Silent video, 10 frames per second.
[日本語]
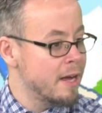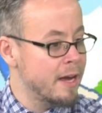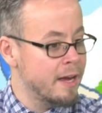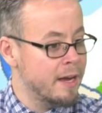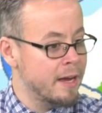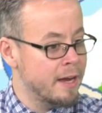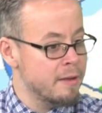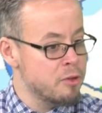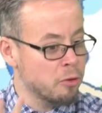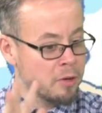
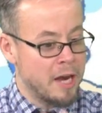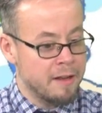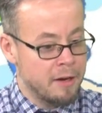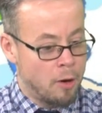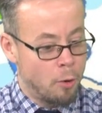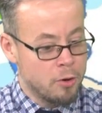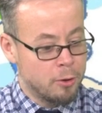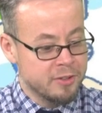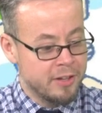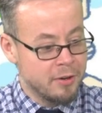えー、ちょっと方
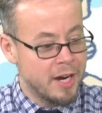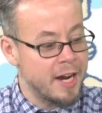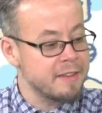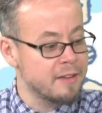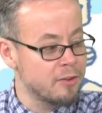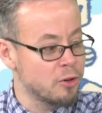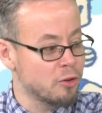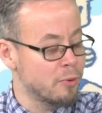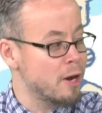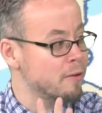向性を変えたりする
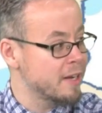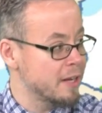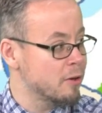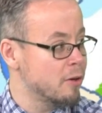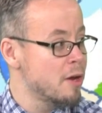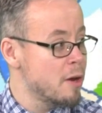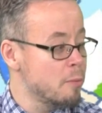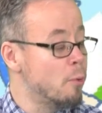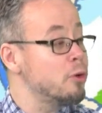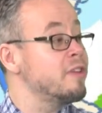こともあるんだけど
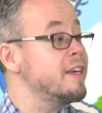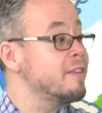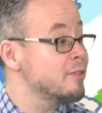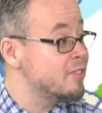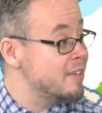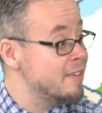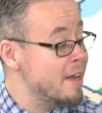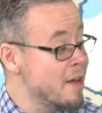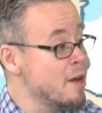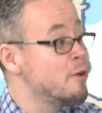目的としてです
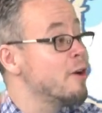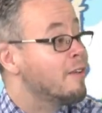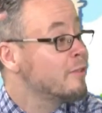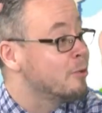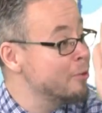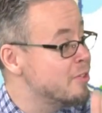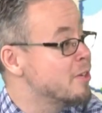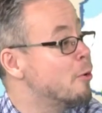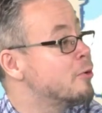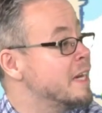ねグラスルーツ
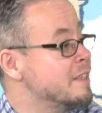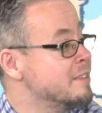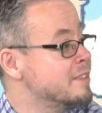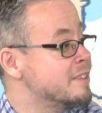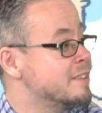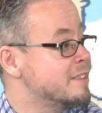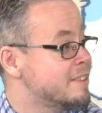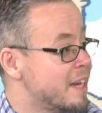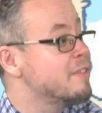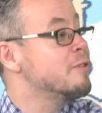に貢献
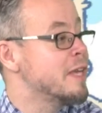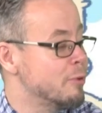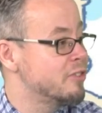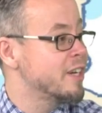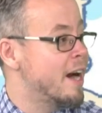したいという気持ち